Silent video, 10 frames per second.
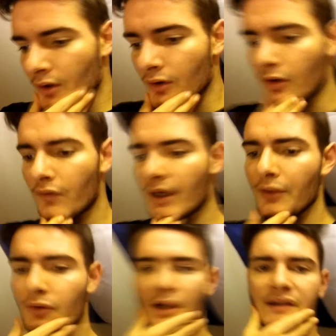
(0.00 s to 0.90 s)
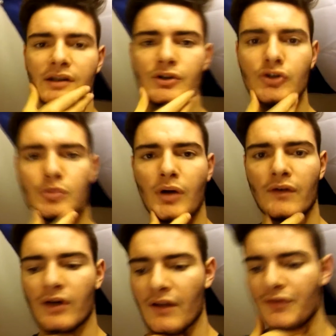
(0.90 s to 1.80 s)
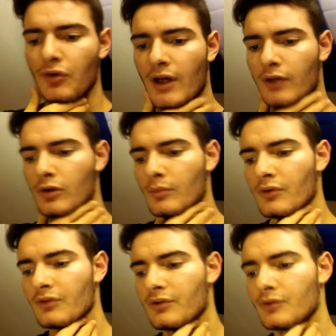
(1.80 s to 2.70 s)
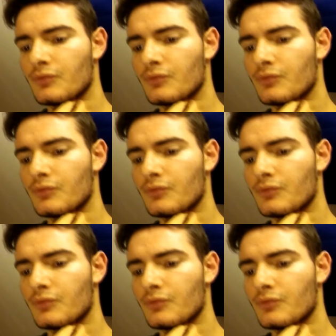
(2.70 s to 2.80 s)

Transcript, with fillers: Euh, voilà, donc là c'est juste pas avant la vidéo qu'elle commence,